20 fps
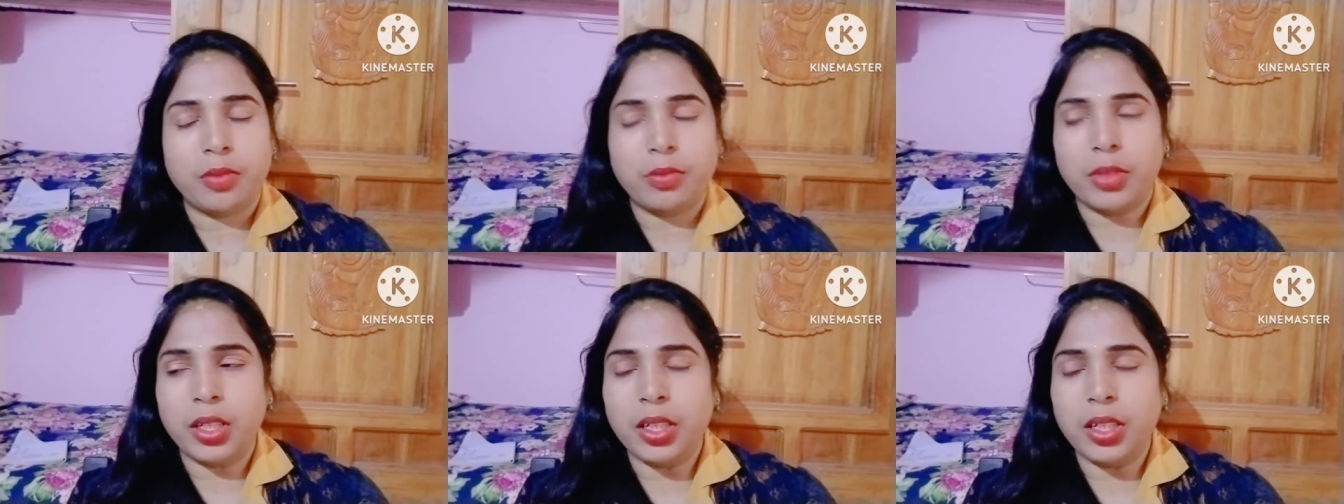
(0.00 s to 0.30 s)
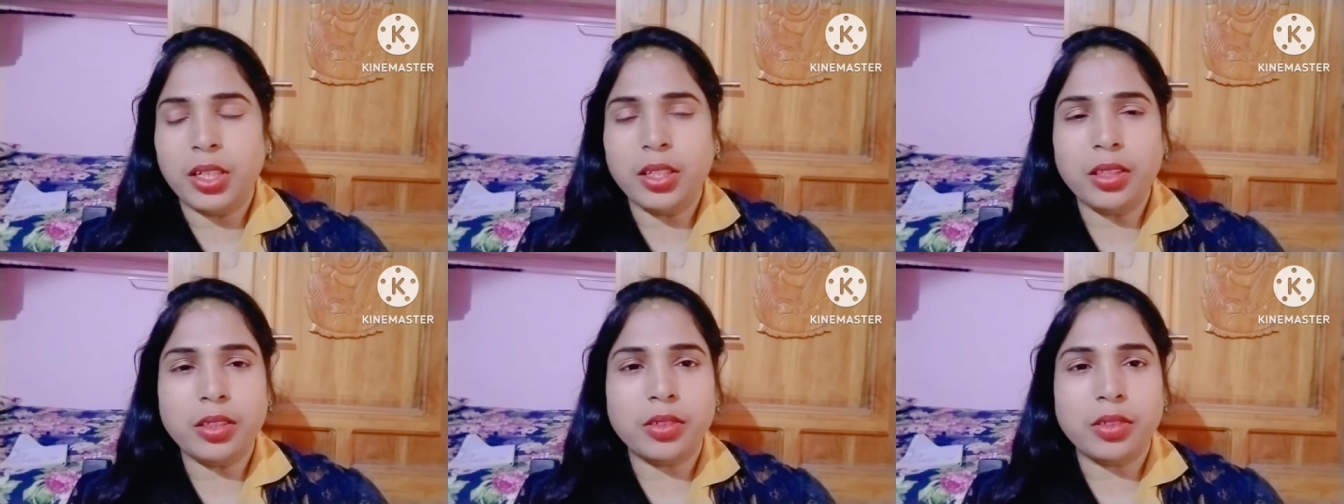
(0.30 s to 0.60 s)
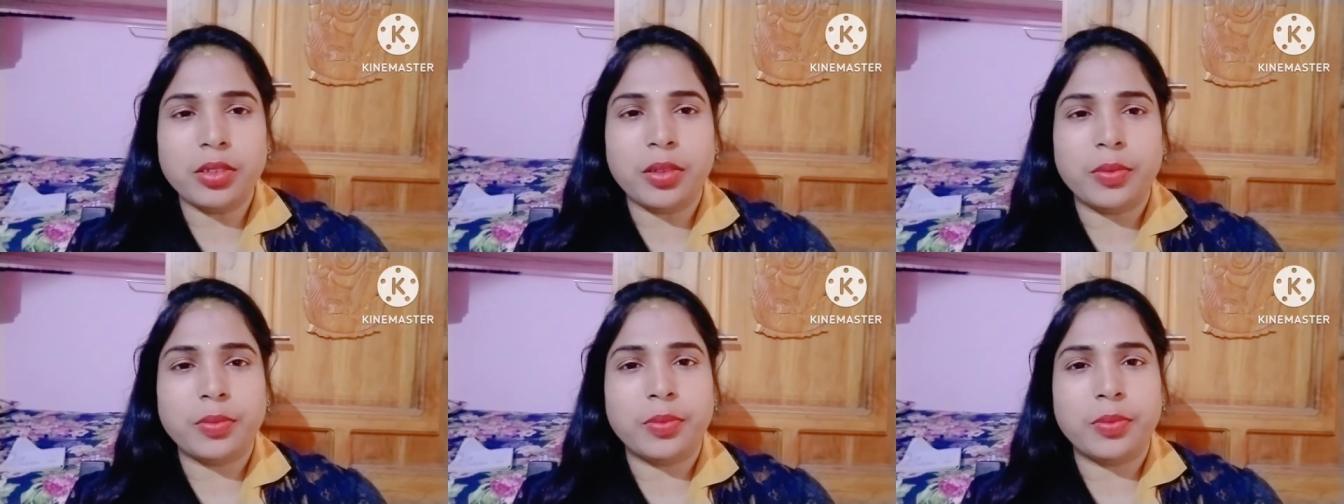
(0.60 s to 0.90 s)

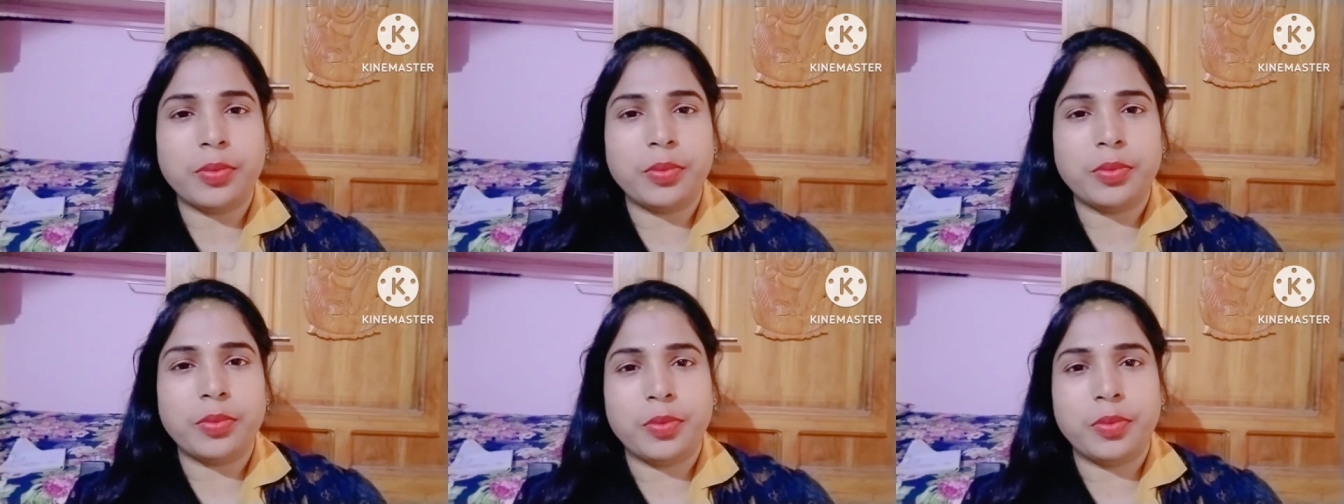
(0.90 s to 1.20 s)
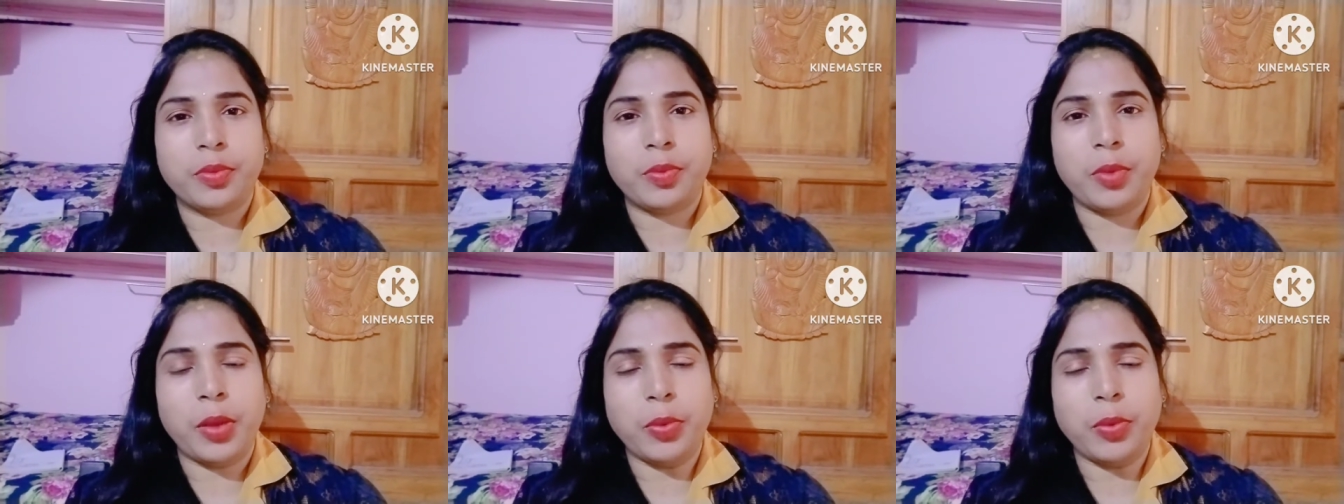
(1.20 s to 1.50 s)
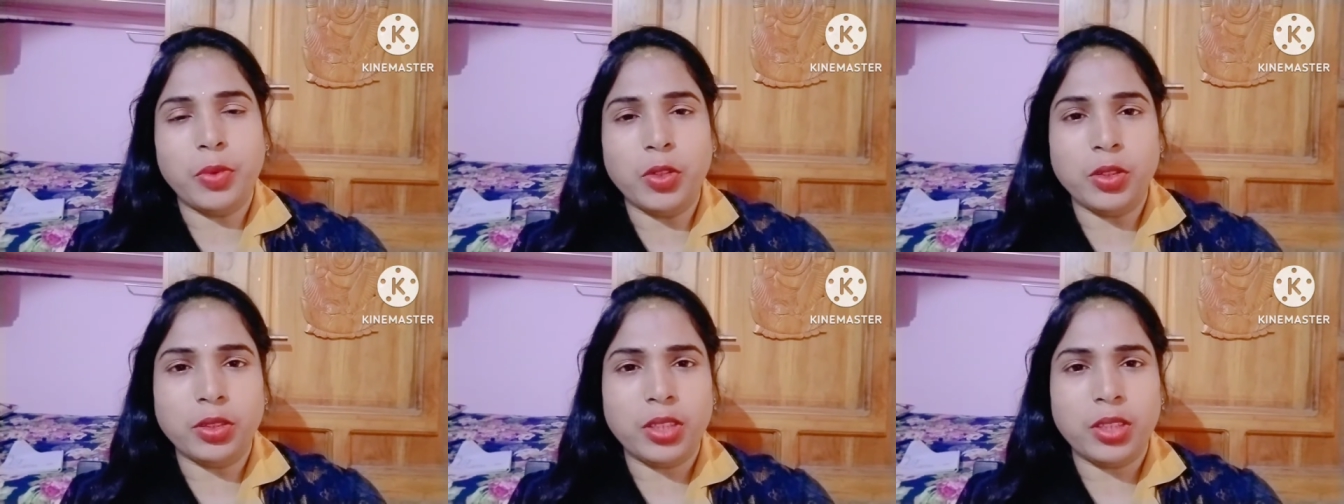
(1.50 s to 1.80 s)
मगर मैं
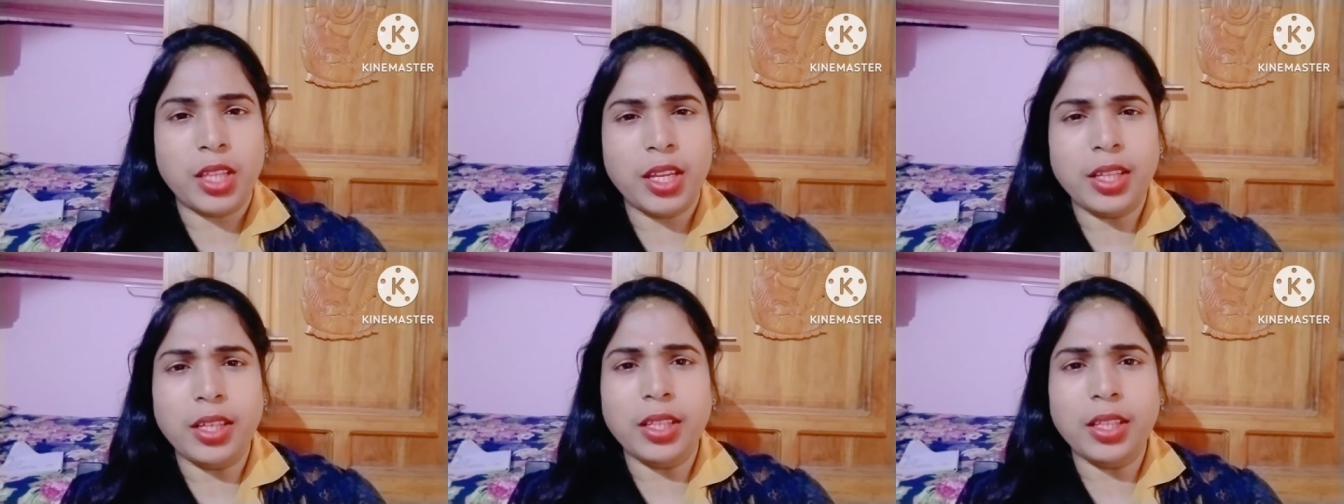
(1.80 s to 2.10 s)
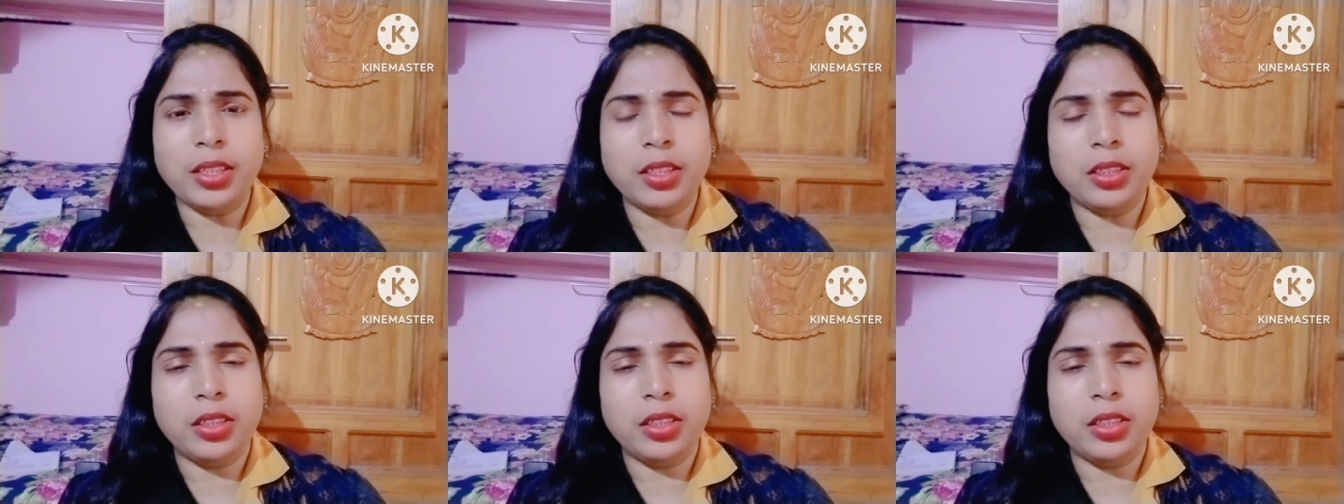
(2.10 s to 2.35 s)
वो देख लेती